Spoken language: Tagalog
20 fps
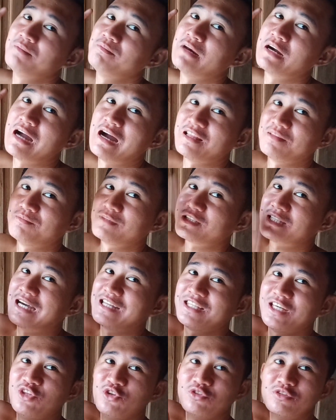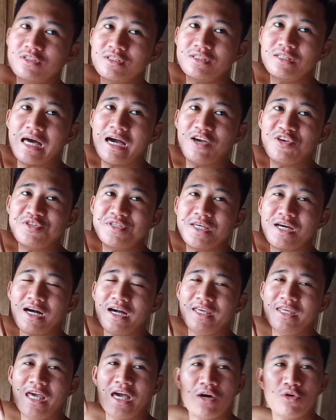Mag magtatanong tayo sa
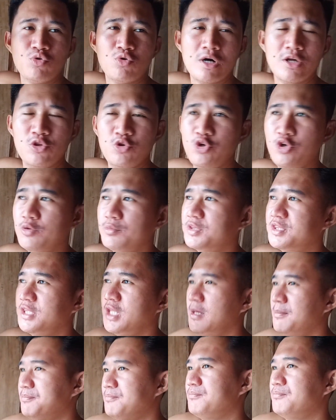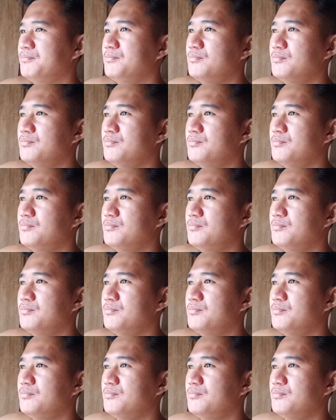kanya kung ano yung tip